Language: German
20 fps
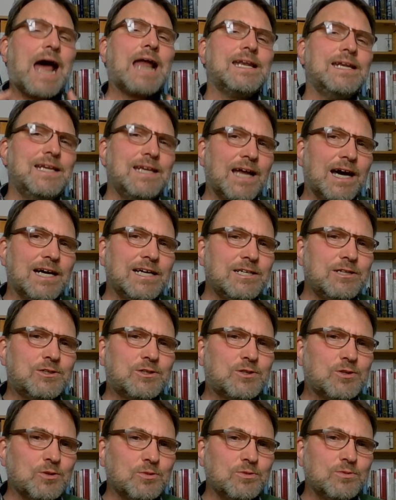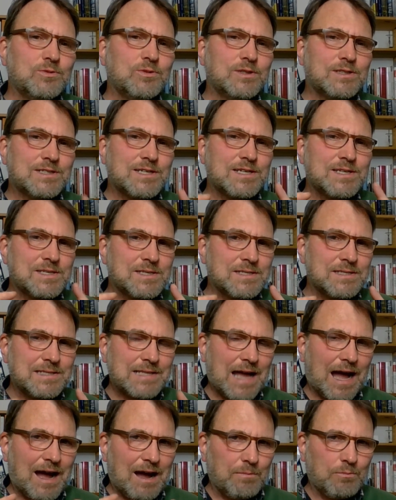Anleitung des
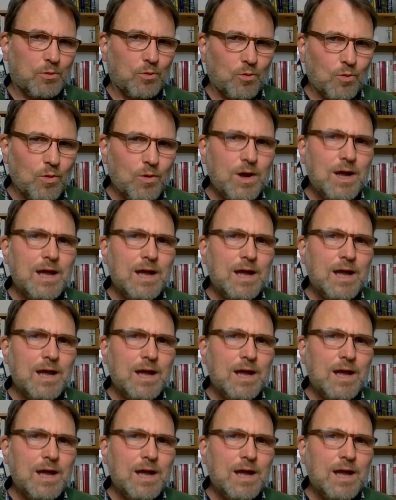Nabu